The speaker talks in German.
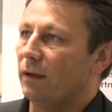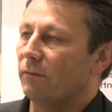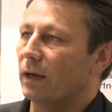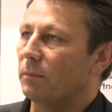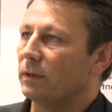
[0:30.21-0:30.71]

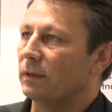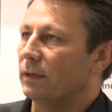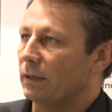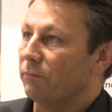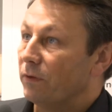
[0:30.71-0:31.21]
Wir haben
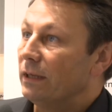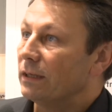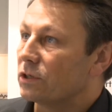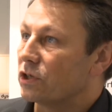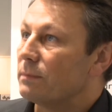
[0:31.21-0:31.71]

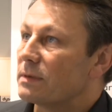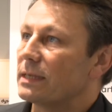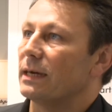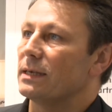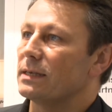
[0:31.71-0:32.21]
Erfinder James
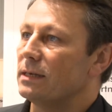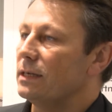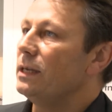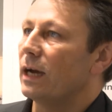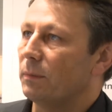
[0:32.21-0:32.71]
Dyson,
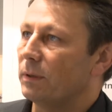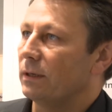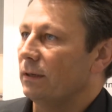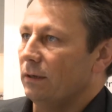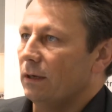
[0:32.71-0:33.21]
Inhaber
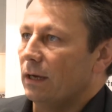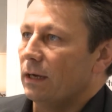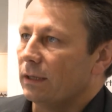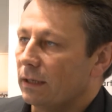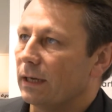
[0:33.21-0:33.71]

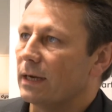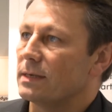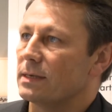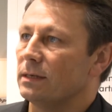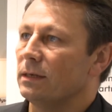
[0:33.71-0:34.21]
äh, der
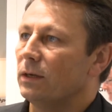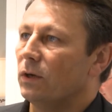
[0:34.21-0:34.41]
Dyson.